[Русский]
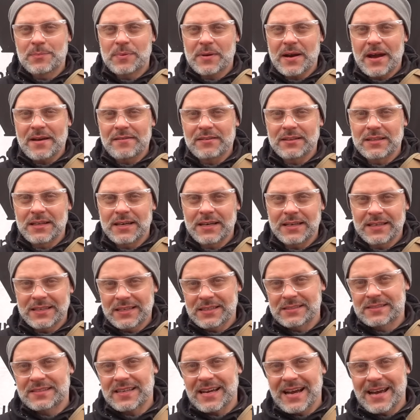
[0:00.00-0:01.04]
правила
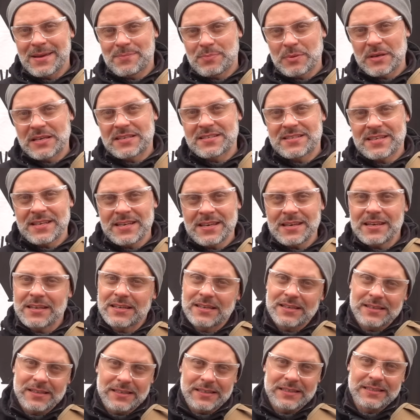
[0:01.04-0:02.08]
из IPC,
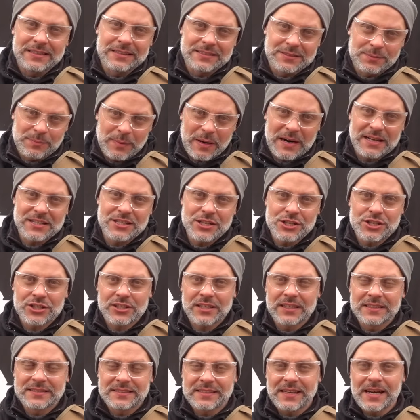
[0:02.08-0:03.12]
из
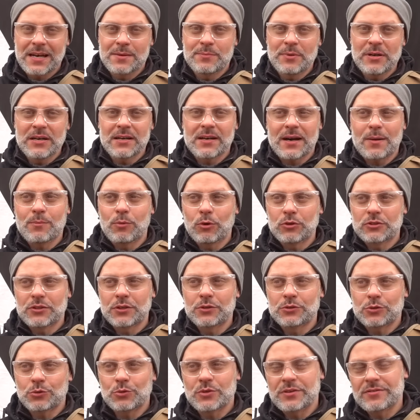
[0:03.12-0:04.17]
практической стрельбы
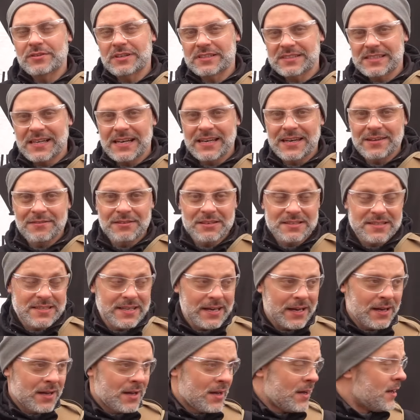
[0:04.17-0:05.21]
работают универсально
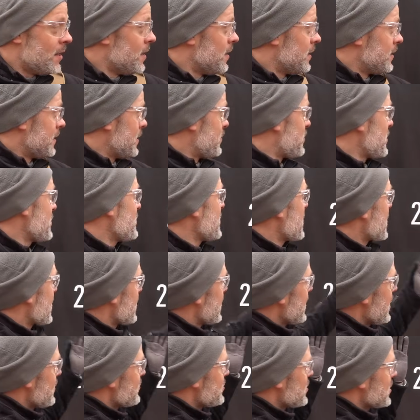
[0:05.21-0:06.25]
везде. Например,
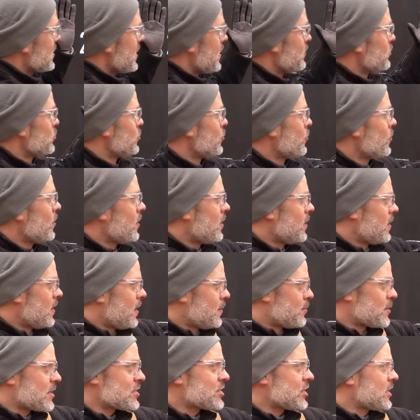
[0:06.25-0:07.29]
я всегда буду
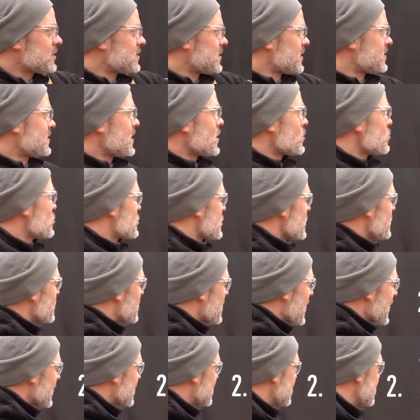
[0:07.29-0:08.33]
обращаться с оружием
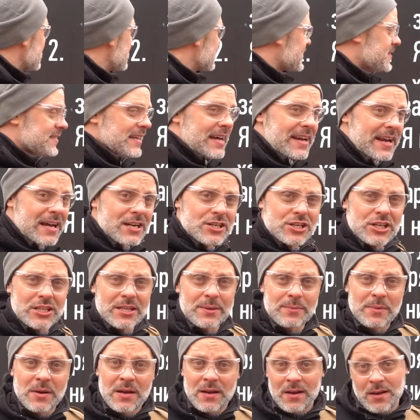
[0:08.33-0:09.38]
как
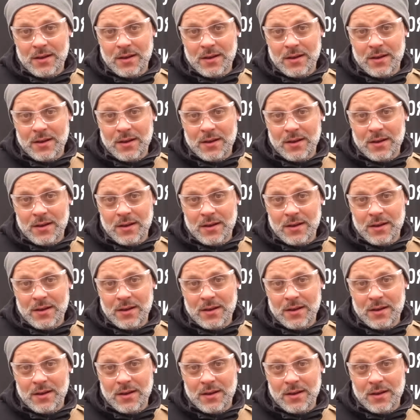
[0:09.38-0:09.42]
заряженным